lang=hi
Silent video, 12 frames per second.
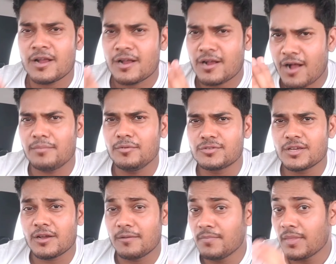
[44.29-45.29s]
कार
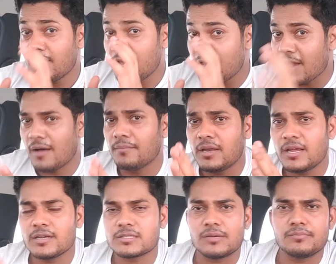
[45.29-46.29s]
म्यूजिक अब यहाँ
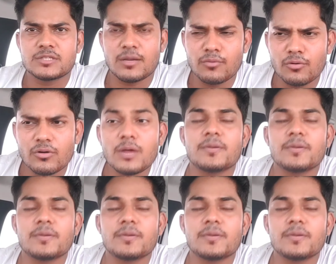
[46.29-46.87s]
मिलेगा सब सब लोगों की